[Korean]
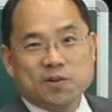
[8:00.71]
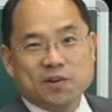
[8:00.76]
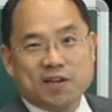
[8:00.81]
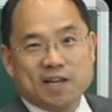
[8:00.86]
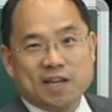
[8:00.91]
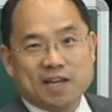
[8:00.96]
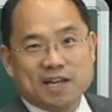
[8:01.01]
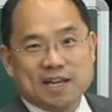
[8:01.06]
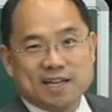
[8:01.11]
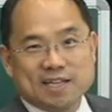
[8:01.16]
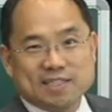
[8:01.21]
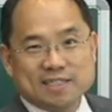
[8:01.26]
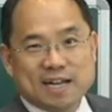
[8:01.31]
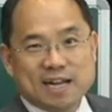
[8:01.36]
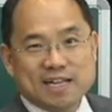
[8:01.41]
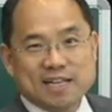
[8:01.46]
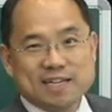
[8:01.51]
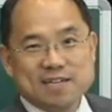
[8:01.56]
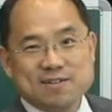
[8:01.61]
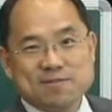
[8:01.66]
에, 예,
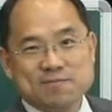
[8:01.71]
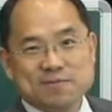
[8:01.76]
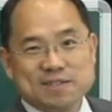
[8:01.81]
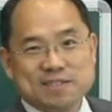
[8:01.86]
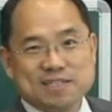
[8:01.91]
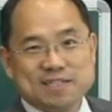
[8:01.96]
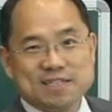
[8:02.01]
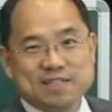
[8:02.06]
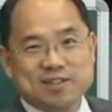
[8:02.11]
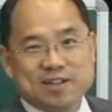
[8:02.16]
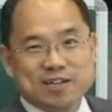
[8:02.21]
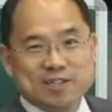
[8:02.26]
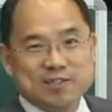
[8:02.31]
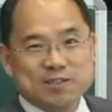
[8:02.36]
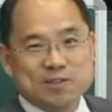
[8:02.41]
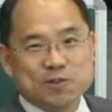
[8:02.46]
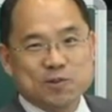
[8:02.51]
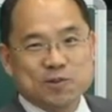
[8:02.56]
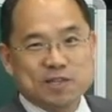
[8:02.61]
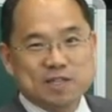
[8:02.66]
살리는 빛이 될
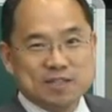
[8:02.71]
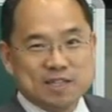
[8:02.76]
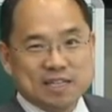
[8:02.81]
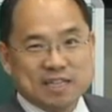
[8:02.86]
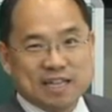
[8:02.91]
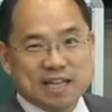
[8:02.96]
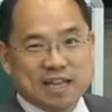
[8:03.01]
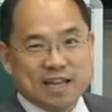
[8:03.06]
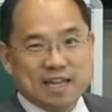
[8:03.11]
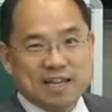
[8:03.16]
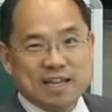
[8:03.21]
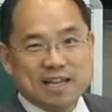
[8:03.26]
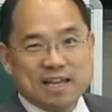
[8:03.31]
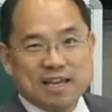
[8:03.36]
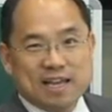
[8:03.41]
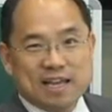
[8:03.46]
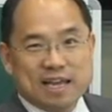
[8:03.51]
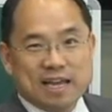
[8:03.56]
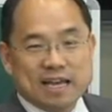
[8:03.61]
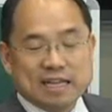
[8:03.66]
수도 있는데
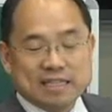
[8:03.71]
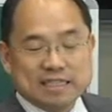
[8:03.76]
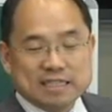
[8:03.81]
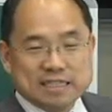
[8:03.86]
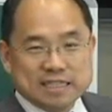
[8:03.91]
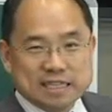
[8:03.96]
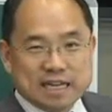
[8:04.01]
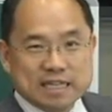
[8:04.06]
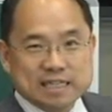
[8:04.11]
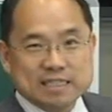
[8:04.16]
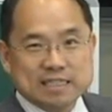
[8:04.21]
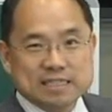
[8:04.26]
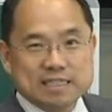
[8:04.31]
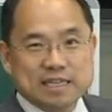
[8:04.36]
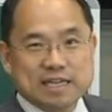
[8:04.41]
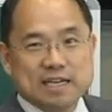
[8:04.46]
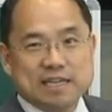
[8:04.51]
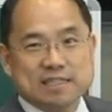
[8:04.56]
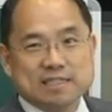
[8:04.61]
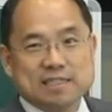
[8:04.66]
에, 예,
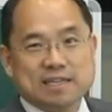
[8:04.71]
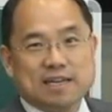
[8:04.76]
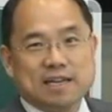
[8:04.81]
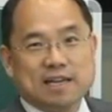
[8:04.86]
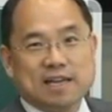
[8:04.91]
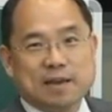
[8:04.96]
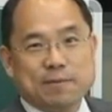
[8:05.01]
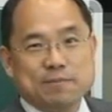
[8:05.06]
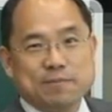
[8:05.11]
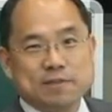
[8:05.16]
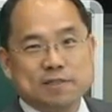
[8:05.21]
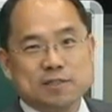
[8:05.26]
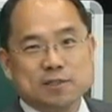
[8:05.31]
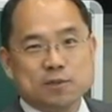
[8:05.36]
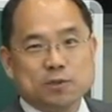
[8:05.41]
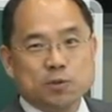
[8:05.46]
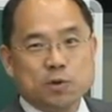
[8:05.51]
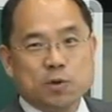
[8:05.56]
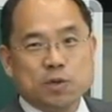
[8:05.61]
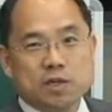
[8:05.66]
지나치게 이제
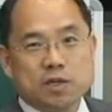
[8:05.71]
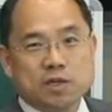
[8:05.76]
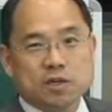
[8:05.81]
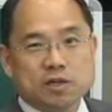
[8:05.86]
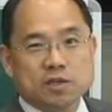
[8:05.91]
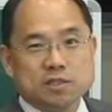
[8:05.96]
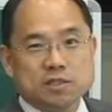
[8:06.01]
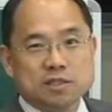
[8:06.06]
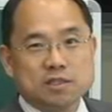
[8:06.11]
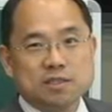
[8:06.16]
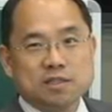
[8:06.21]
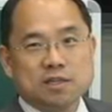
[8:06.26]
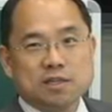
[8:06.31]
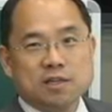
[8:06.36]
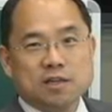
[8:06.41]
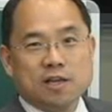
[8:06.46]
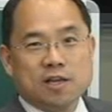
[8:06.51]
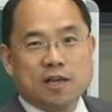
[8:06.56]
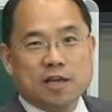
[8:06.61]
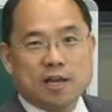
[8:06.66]
햇빛을 쪼이는 것은
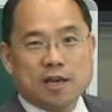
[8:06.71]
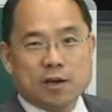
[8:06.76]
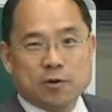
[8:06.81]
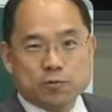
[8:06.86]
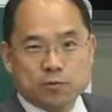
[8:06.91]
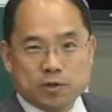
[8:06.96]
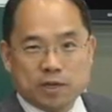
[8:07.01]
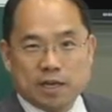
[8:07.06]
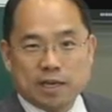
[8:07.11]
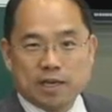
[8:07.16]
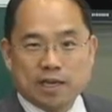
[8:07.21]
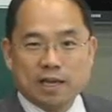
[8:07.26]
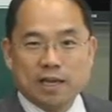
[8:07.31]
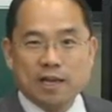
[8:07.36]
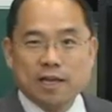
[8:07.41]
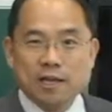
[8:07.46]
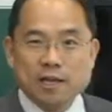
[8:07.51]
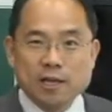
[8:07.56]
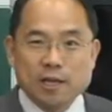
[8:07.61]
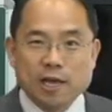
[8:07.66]
에, 예,
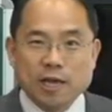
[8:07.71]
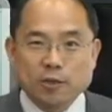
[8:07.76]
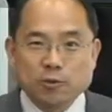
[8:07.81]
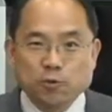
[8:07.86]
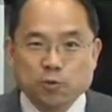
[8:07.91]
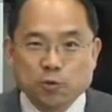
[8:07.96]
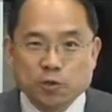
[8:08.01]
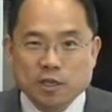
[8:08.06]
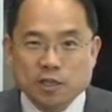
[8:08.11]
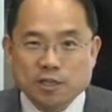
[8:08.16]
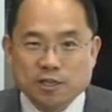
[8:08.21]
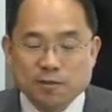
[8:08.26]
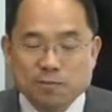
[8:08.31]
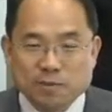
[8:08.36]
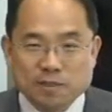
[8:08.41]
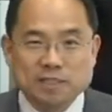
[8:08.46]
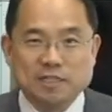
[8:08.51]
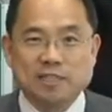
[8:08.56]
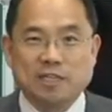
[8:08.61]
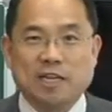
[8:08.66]
우리에게 죽이는
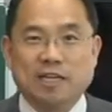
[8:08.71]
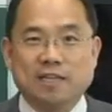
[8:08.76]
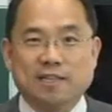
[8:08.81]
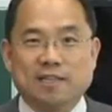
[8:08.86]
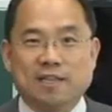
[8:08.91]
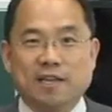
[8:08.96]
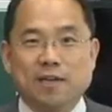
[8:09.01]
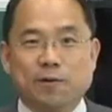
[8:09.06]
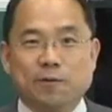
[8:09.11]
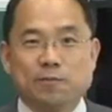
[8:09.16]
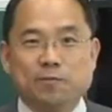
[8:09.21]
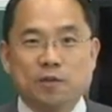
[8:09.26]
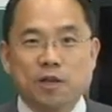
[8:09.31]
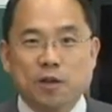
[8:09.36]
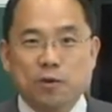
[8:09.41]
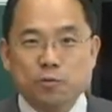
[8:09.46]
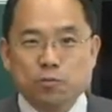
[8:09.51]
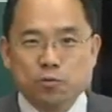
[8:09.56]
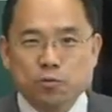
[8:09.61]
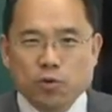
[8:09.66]
빛이 되는데요.
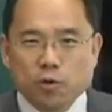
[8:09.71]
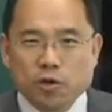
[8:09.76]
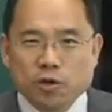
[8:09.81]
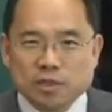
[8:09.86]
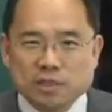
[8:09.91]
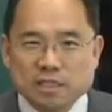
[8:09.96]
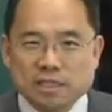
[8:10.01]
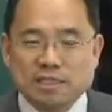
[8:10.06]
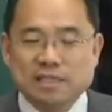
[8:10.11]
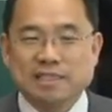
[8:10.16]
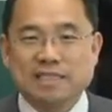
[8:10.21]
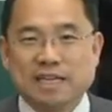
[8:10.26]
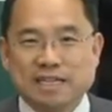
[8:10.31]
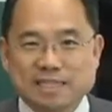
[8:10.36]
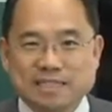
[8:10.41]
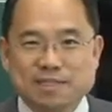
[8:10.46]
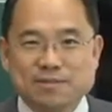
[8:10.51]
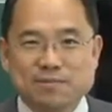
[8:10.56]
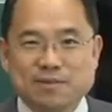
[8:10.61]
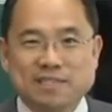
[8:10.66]
무엇이
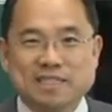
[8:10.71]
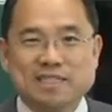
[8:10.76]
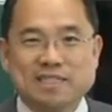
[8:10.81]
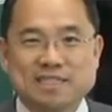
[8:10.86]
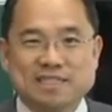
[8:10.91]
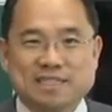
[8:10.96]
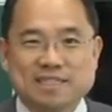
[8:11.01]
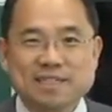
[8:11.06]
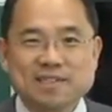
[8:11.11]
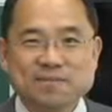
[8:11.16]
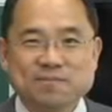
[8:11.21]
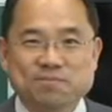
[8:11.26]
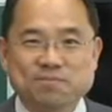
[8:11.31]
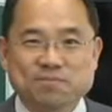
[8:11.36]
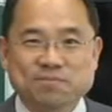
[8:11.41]
지나친 빛인지